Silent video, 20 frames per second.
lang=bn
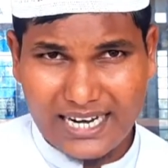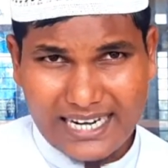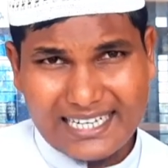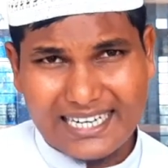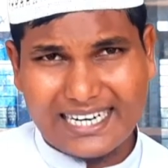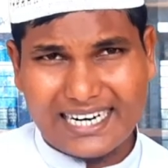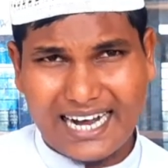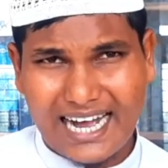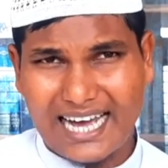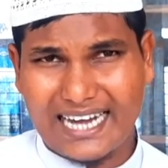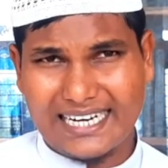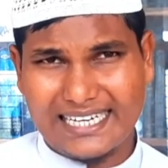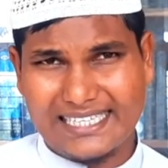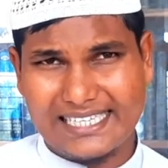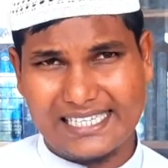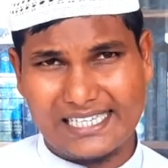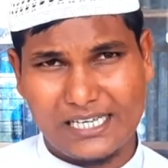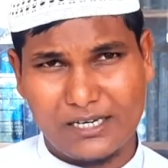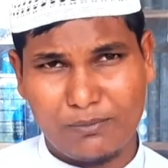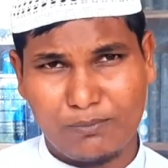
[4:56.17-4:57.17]
এটা
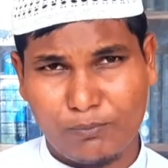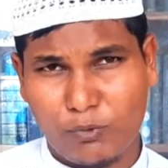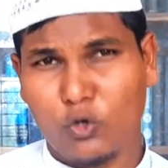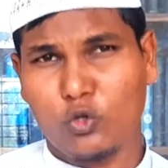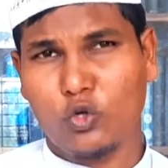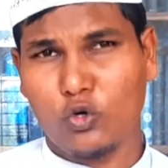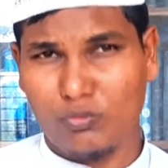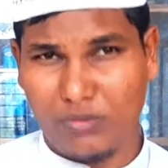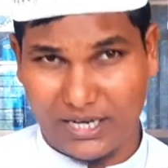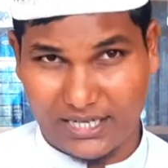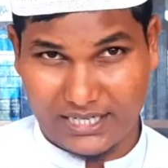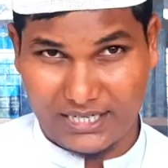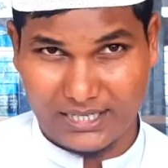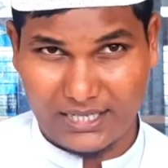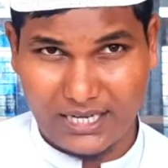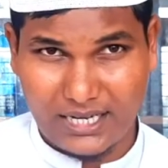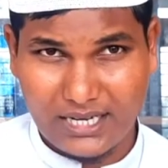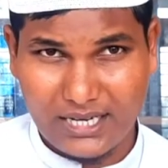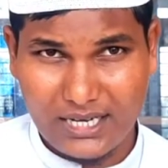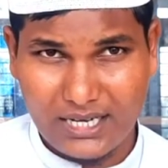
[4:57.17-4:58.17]
খারেজিদের প্রথম
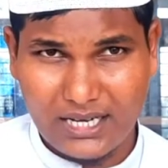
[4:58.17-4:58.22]
আকিদে